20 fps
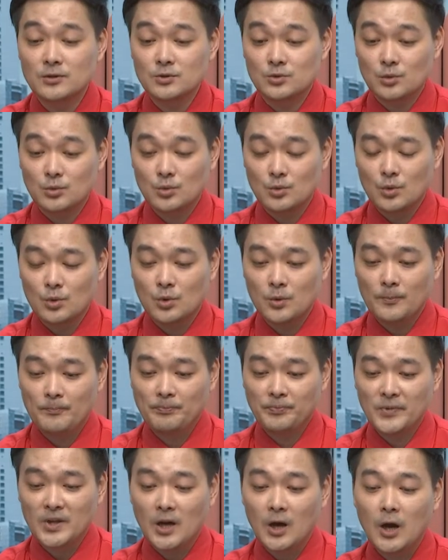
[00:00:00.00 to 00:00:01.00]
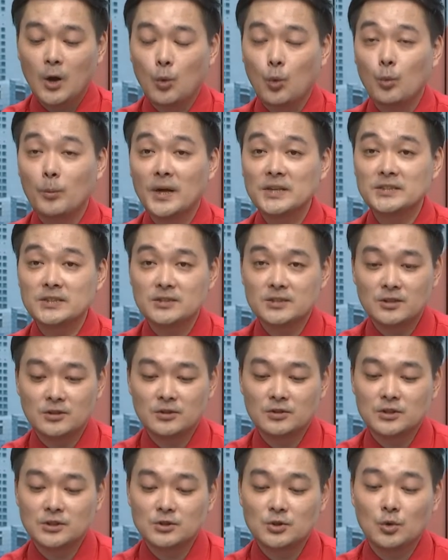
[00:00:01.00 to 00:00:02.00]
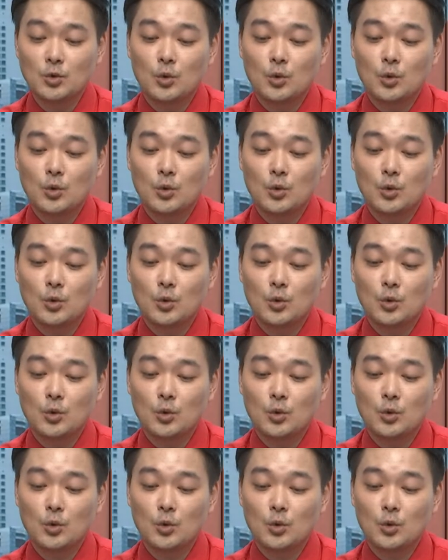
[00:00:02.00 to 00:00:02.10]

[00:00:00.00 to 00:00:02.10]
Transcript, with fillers: 정도, 그러니까 아, 5만 7천 원이죠.